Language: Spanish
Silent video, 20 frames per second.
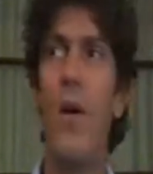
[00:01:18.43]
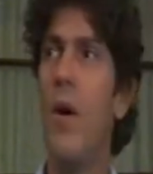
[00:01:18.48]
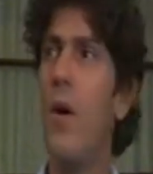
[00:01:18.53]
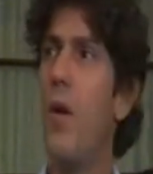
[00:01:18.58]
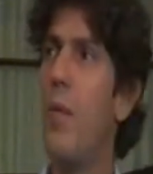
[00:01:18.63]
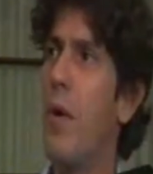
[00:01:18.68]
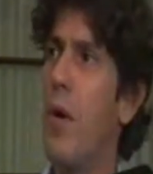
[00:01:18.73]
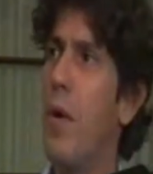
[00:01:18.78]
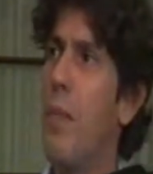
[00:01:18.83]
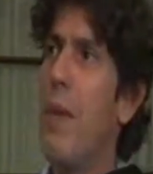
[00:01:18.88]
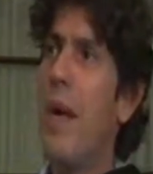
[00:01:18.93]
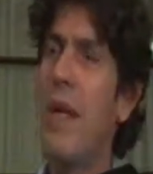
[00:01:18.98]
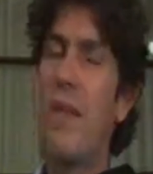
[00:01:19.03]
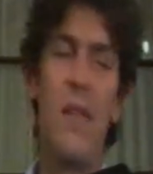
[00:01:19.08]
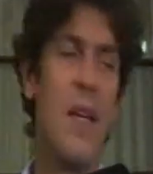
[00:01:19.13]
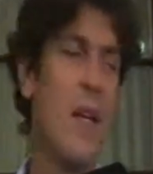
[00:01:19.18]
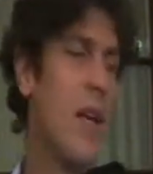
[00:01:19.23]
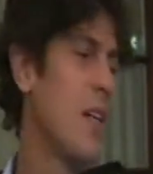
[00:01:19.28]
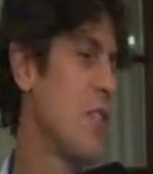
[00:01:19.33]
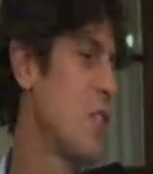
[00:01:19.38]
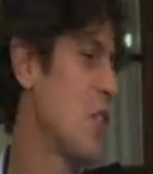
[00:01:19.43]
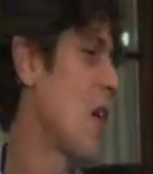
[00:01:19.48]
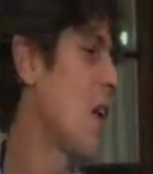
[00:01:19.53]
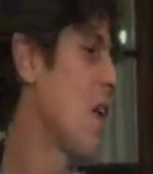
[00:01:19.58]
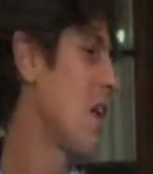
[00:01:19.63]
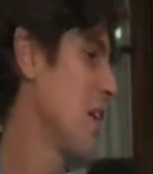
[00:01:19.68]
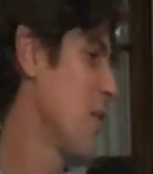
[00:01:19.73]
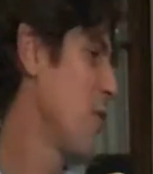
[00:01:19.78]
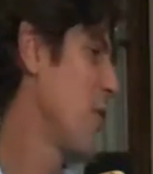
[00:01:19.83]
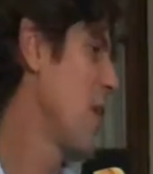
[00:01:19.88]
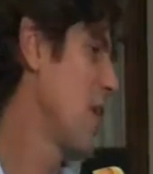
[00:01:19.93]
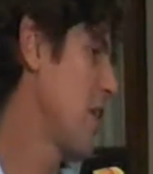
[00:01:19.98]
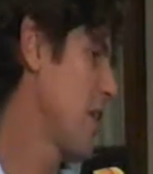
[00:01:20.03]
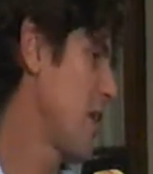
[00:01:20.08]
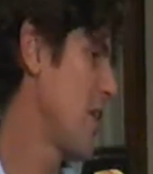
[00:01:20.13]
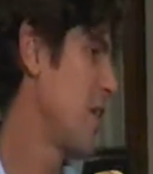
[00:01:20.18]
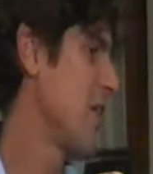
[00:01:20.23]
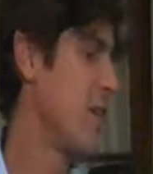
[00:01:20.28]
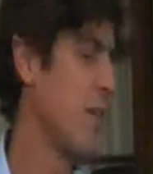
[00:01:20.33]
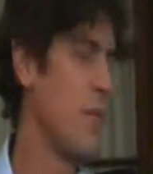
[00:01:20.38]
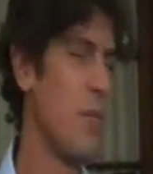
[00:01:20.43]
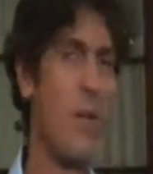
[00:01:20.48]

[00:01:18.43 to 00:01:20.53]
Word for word: Bueno, pero es parte de la charla que voy a dar,